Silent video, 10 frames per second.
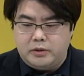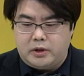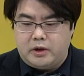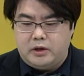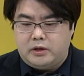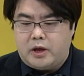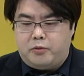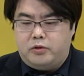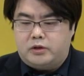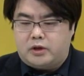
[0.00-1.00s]
이제 이
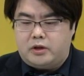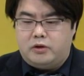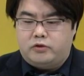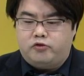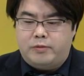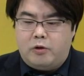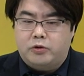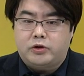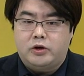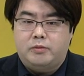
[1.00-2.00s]
대본 쓸 때는 9만
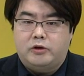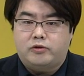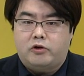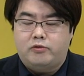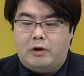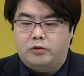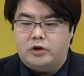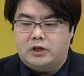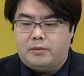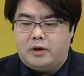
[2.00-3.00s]
5천 원에서 매수가를 9만 5천
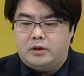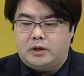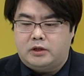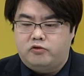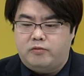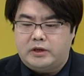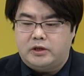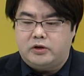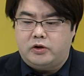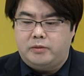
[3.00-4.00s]
원 잡았는데 지금 9만
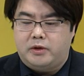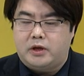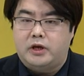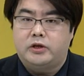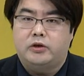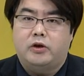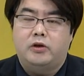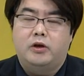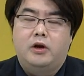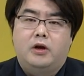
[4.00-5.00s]
7천 원입니다. 2천
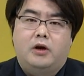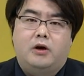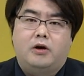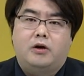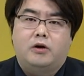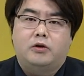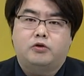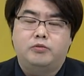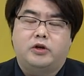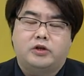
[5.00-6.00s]
원 어,
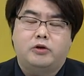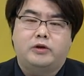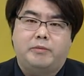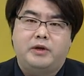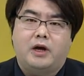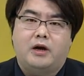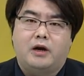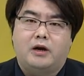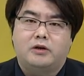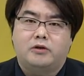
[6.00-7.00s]
조금 더 쓰셔도 됩니다.
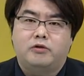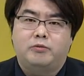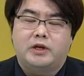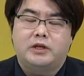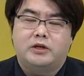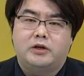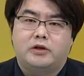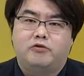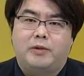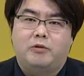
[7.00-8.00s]
아, 그래서 9만
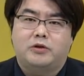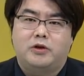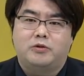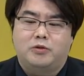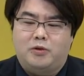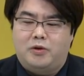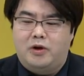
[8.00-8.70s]
7천원에서 9만 5천원 정도